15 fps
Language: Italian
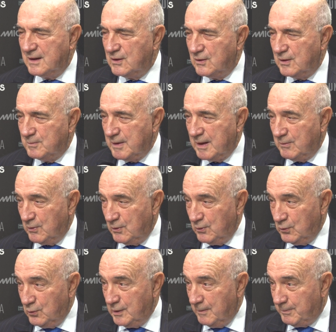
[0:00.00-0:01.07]
Noi abbiamo
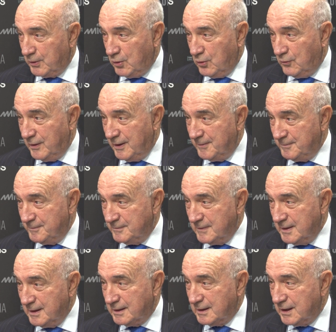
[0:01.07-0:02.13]
una prova,
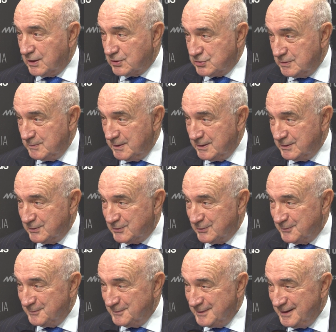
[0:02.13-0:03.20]
il
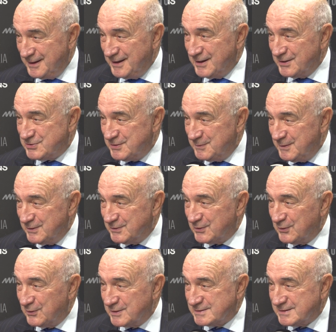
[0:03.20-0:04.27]
Rinascimento. Il Rinascimento
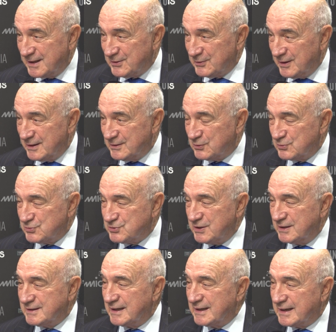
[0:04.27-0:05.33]
non è stato altro,
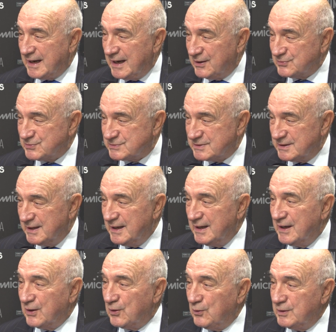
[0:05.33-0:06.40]
uscire dal caos
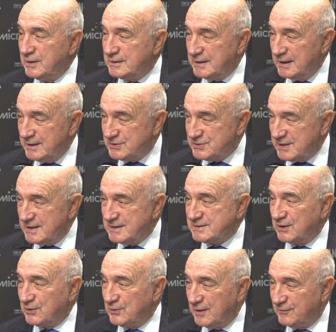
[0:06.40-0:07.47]
con
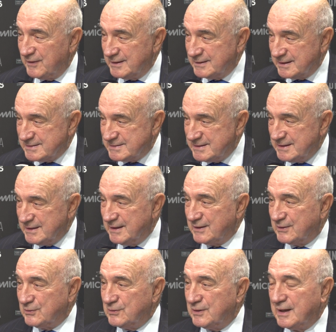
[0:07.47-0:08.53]
l'intelligenza, con la fantasia,
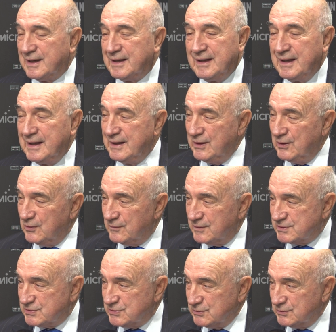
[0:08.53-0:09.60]
con
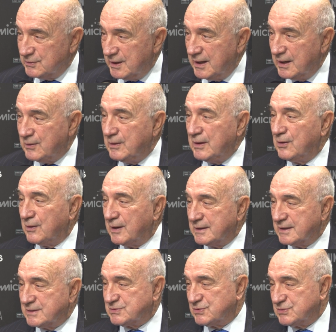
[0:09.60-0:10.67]
l'innovazione. E quello che
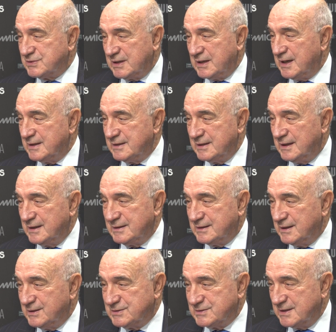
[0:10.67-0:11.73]
adesso si chiede è
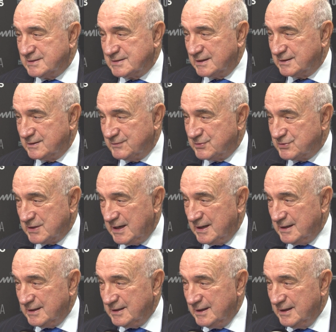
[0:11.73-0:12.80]
l'intelligenza
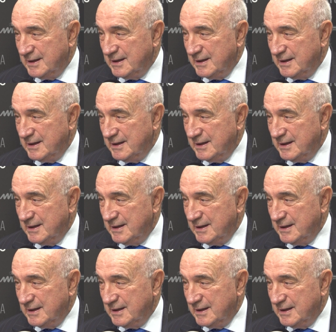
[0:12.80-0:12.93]
artificiale,